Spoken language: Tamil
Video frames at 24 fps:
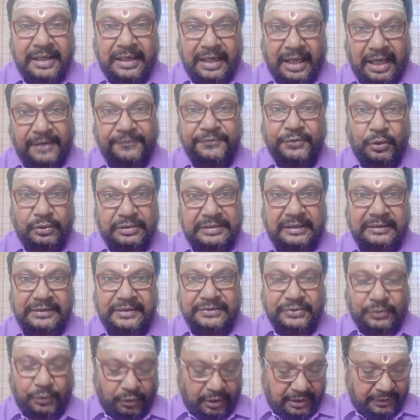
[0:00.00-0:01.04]
நான் அஃப்கோர்ஸ் அந்த
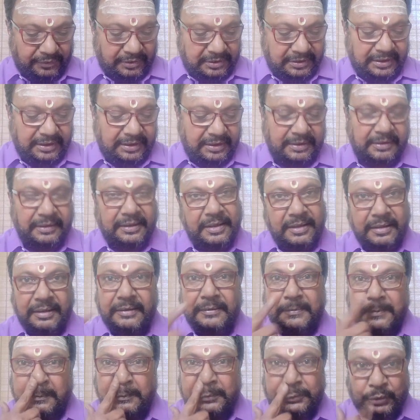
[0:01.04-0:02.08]
ஸ்கோரை வந்து
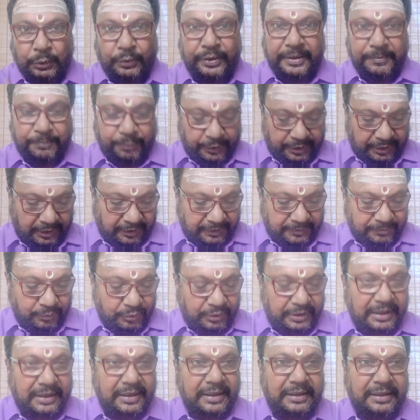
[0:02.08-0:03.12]
ஷூட்டிங் போயிட்டு
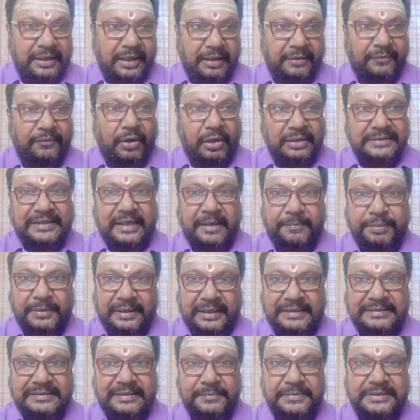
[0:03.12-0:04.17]
இருக்கும்போதே நான்
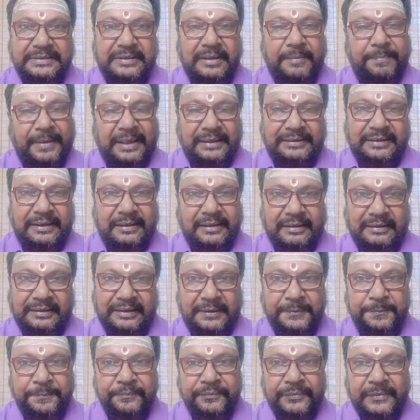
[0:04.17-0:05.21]
வாட்ஸ்அப்பில் எஸ்எம்எஸில் பார்த்துட்டு
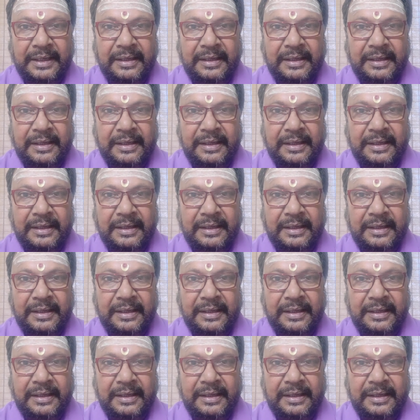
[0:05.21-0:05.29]
இருந்தேன்